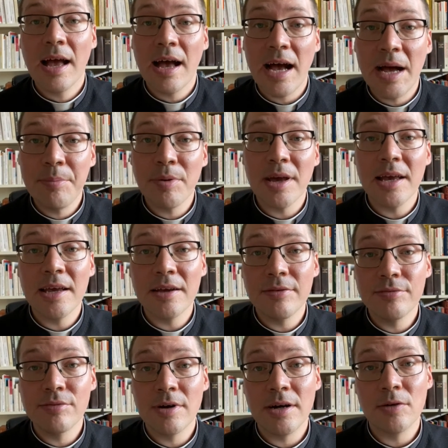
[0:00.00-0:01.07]
Après
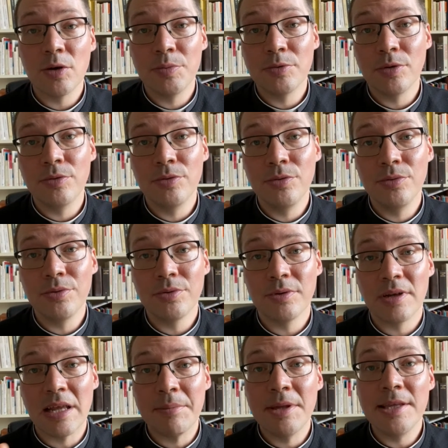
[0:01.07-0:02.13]
avoir obtenu
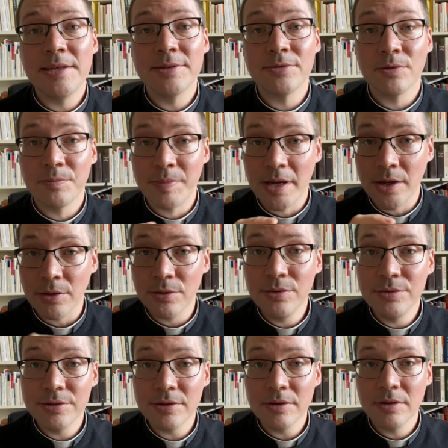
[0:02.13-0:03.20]
la bénédiction par
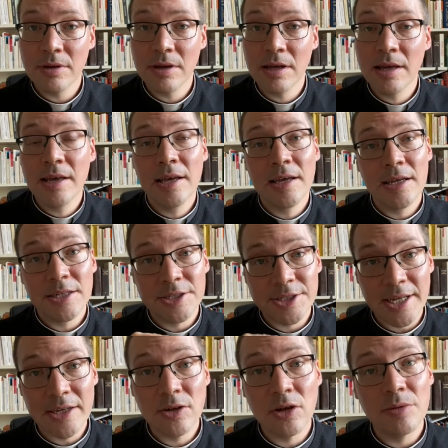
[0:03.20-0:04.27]
ruse,
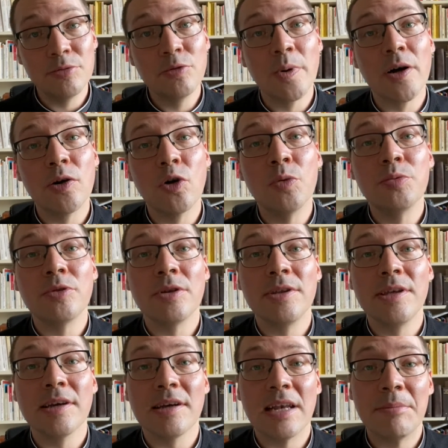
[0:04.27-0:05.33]
Jacob doit
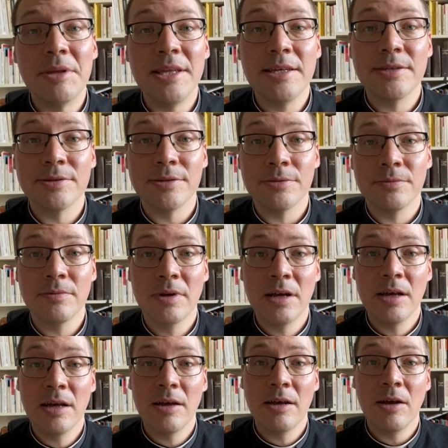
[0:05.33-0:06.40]
obtenir la bénédiction
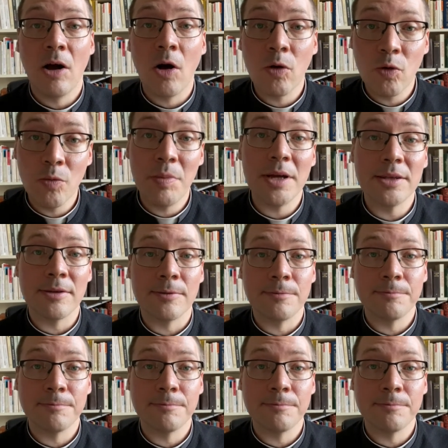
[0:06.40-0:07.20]
en combattant,